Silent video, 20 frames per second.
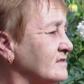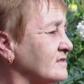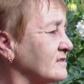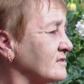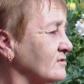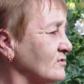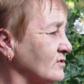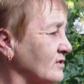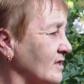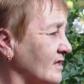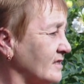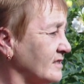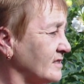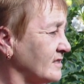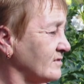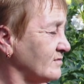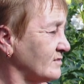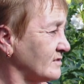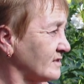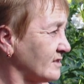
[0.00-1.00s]
пошел на
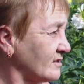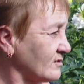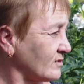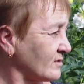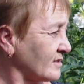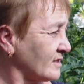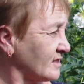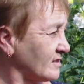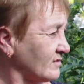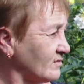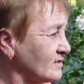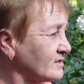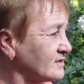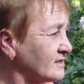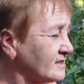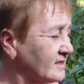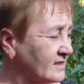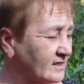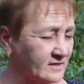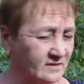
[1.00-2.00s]
спецоперацию, то он,
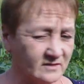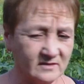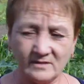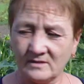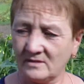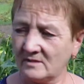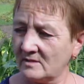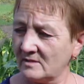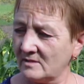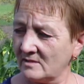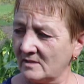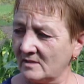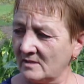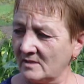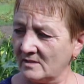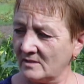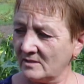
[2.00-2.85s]
наверное, понимал,